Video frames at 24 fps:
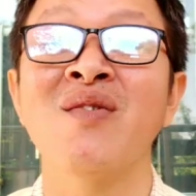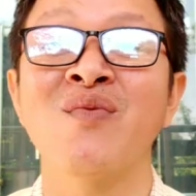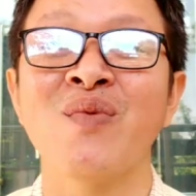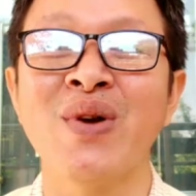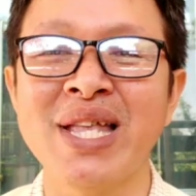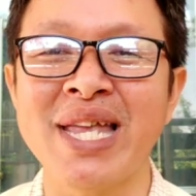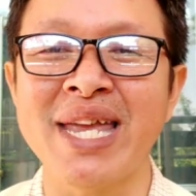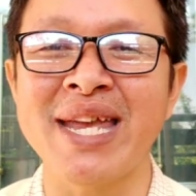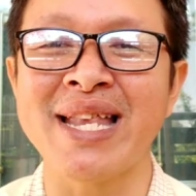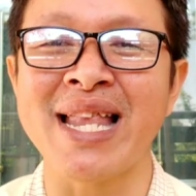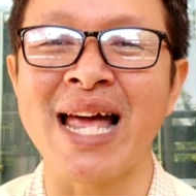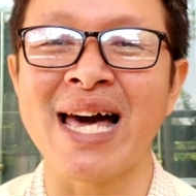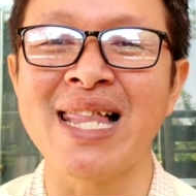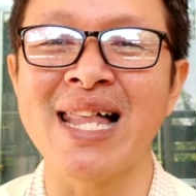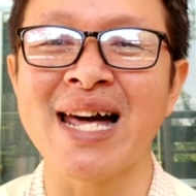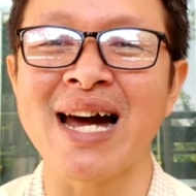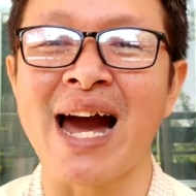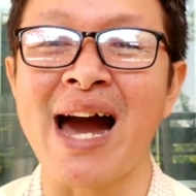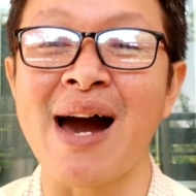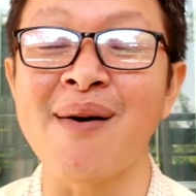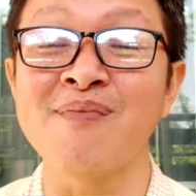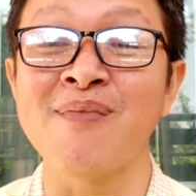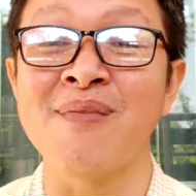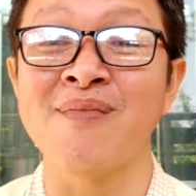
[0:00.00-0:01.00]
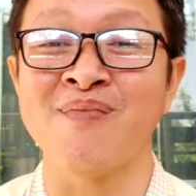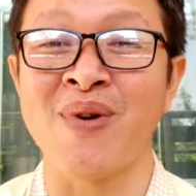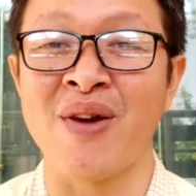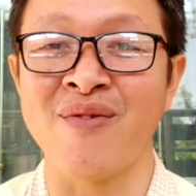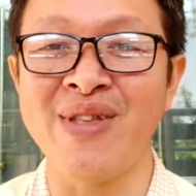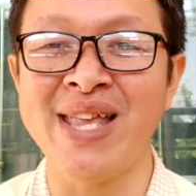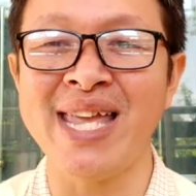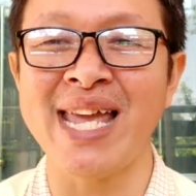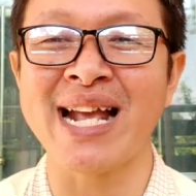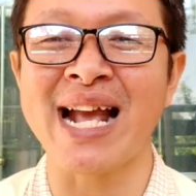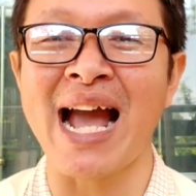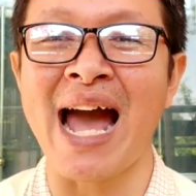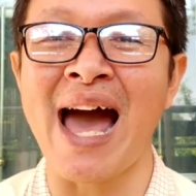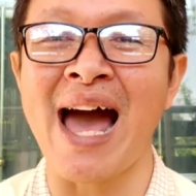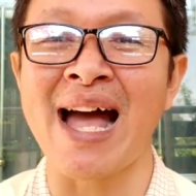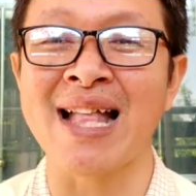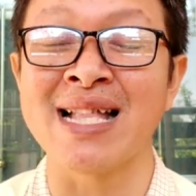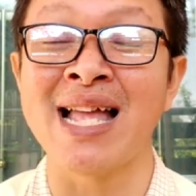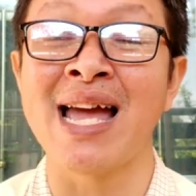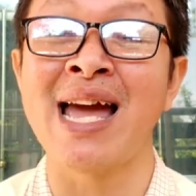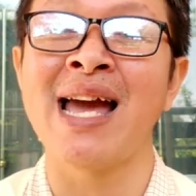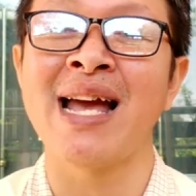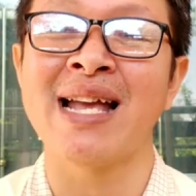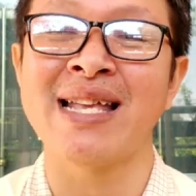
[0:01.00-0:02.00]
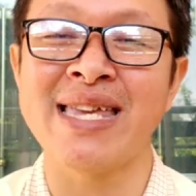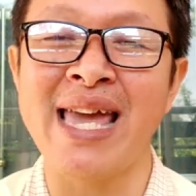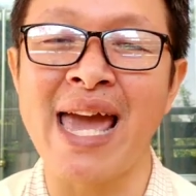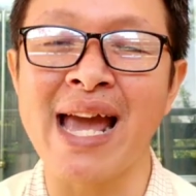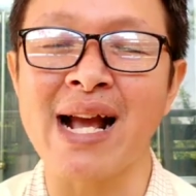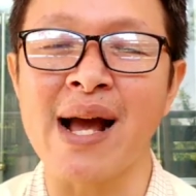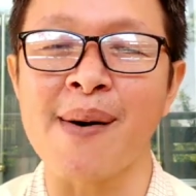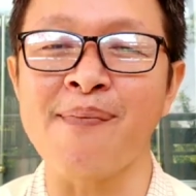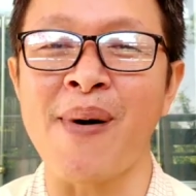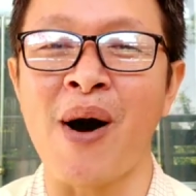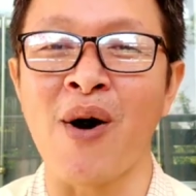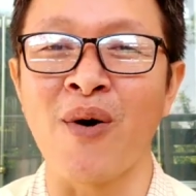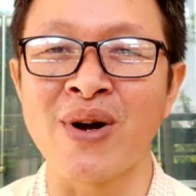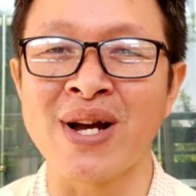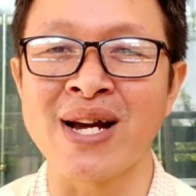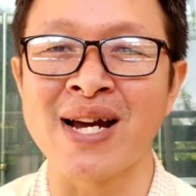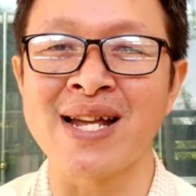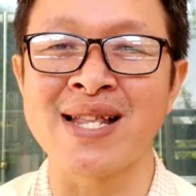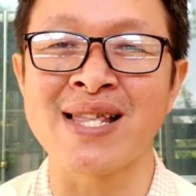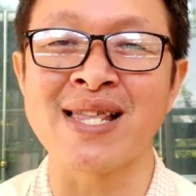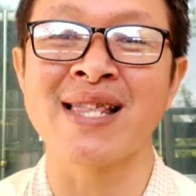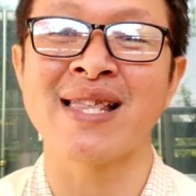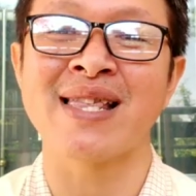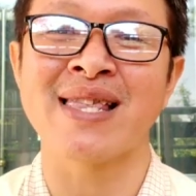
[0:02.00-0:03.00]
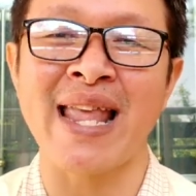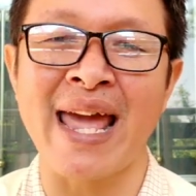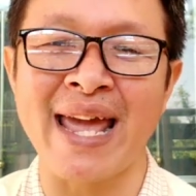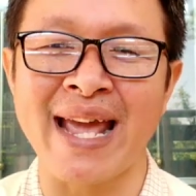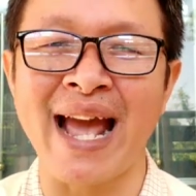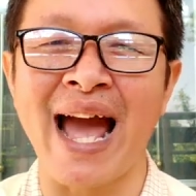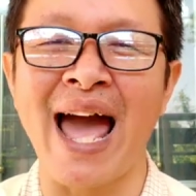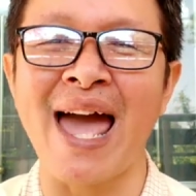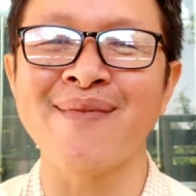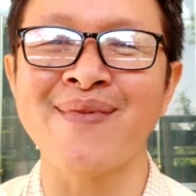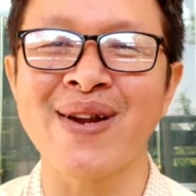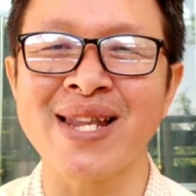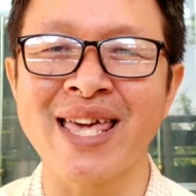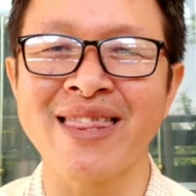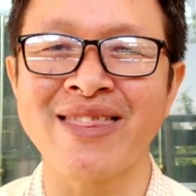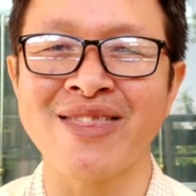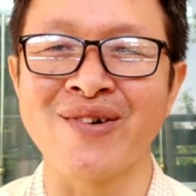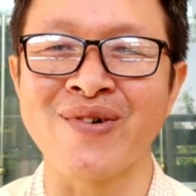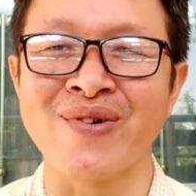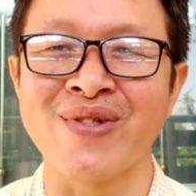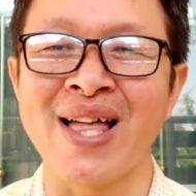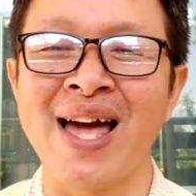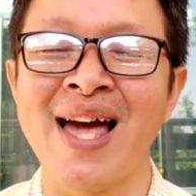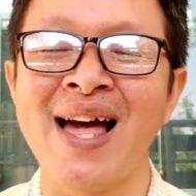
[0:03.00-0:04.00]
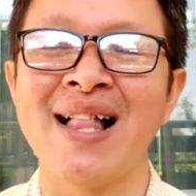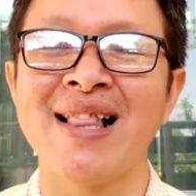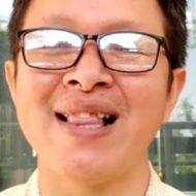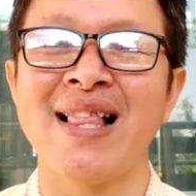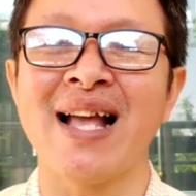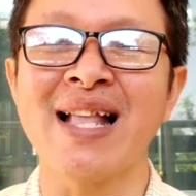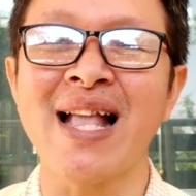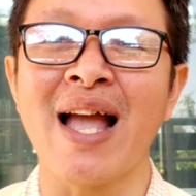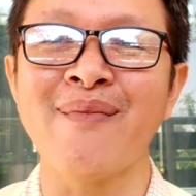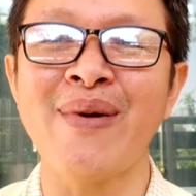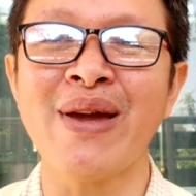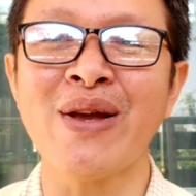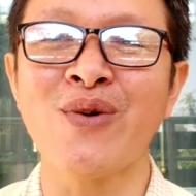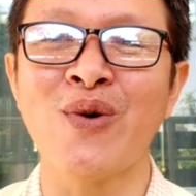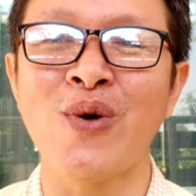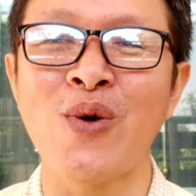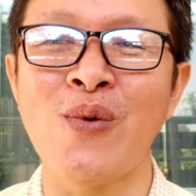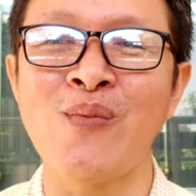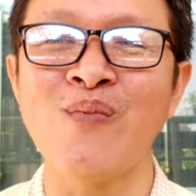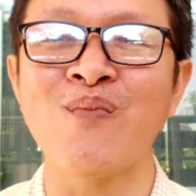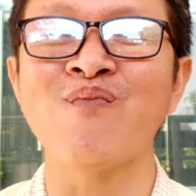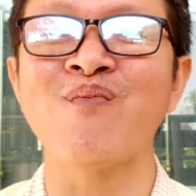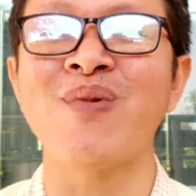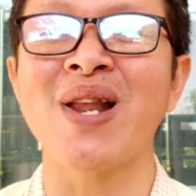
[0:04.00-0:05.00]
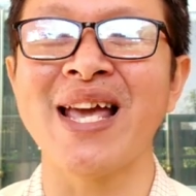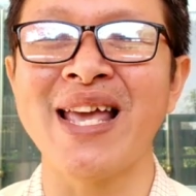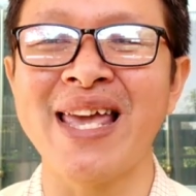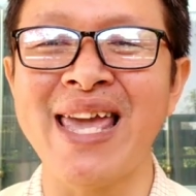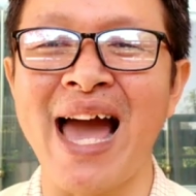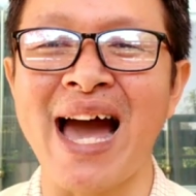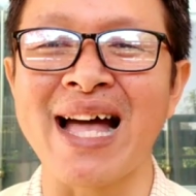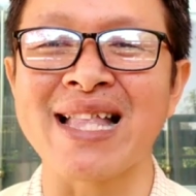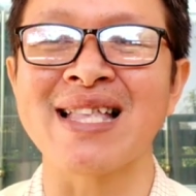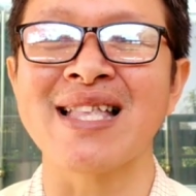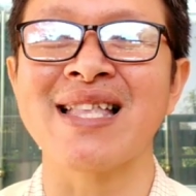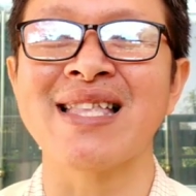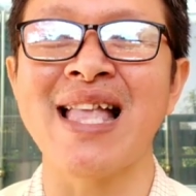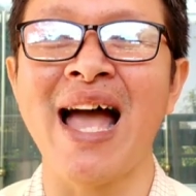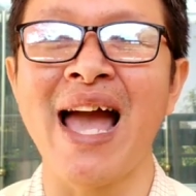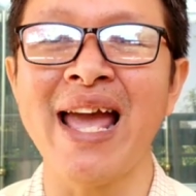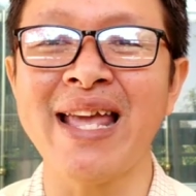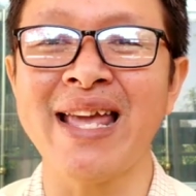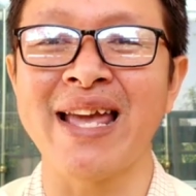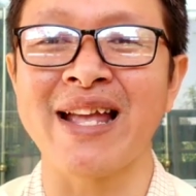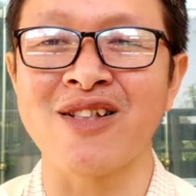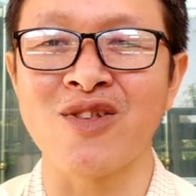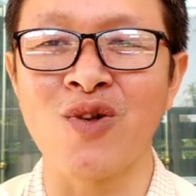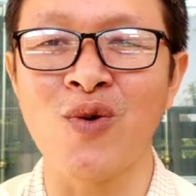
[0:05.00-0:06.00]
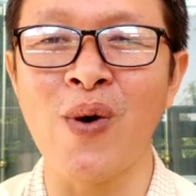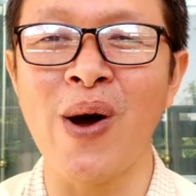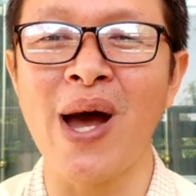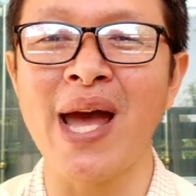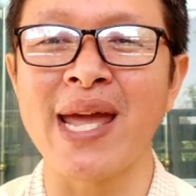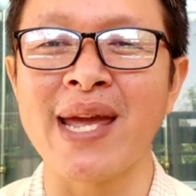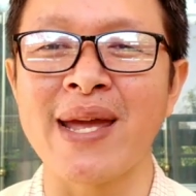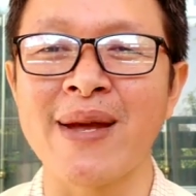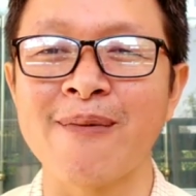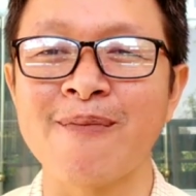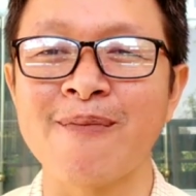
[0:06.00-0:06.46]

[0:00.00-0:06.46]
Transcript: วิธีนั้นแหละครับเป็นวิธีการแยกกระเป๋าเงินได้ง่ายมากที่สุดและทำให้คุณประหยัดได้อีกด้วย